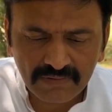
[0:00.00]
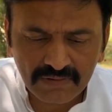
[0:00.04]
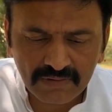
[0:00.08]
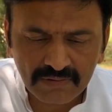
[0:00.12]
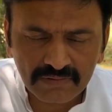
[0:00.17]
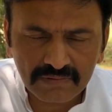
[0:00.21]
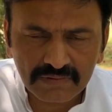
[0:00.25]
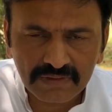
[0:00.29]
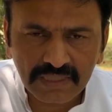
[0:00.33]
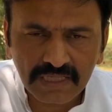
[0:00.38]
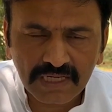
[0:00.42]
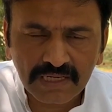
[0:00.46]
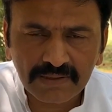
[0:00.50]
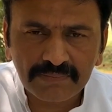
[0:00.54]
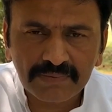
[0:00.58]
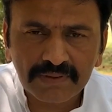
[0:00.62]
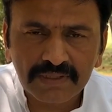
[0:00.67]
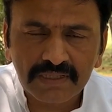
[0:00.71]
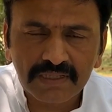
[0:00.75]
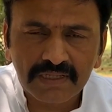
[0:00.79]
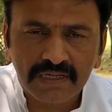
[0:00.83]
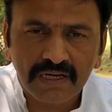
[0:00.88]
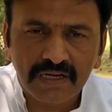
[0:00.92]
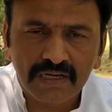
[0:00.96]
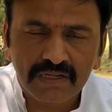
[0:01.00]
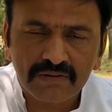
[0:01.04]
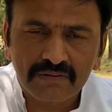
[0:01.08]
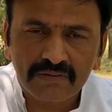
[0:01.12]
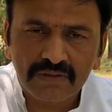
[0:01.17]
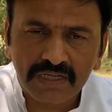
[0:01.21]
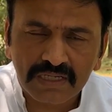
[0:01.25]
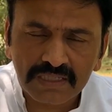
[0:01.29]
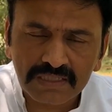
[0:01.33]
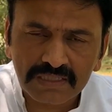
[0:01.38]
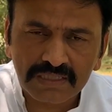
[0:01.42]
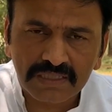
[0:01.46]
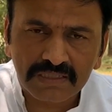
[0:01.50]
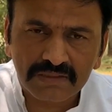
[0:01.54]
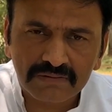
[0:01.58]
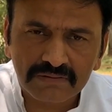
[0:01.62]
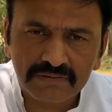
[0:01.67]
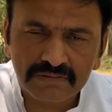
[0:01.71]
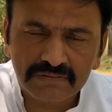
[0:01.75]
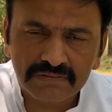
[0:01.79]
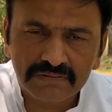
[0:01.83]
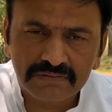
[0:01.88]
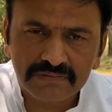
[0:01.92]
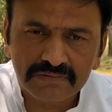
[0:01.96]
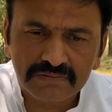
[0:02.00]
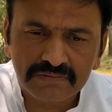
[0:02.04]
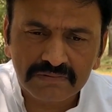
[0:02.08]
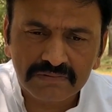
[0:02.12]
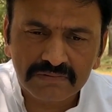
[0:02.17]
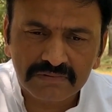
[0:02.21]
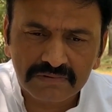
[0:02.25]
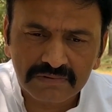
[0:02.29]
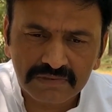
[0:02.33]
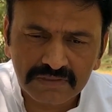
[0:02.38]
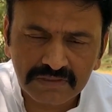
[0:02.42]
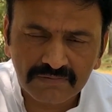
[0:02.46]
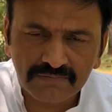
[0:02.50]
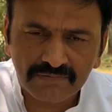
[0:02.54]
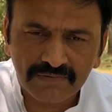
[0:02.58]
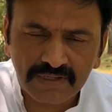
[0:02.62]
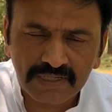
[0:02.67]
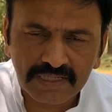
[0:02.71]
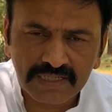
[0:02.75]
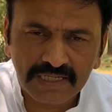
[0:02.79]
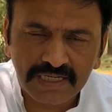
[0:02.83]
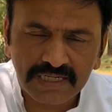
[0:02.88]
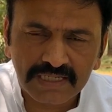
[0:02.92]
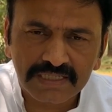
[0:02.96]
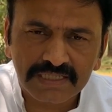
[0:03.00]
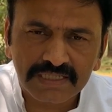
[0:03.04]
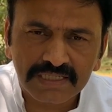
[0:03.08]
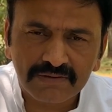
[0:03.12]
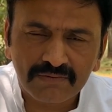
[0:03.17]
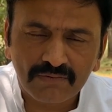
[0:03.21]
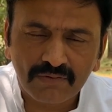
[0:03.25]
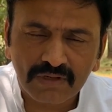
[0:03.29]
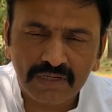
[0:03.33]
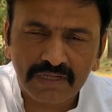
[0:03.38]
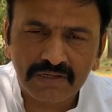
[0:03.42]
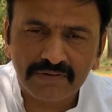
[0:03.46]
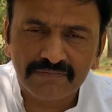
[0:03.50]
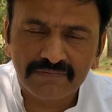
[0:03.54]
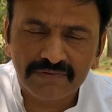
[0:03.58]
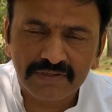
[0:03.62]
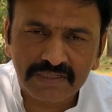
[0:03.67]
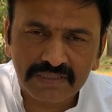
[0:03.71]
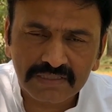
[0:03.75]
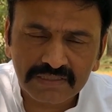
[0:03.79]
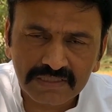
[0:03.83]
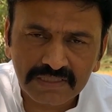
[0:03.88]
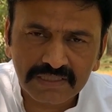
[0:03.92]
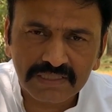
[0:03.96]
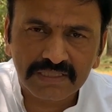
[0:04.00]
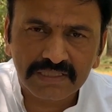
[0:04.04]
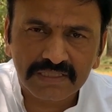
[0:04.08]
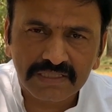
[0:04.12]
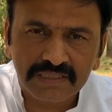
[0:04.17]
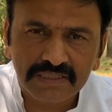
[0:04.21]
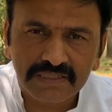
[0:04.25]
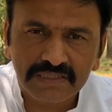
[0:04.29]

కేవలం యాభై ఆరు లక్షలు ఇవ్వాలి అంటే ఒక వ్యక్తి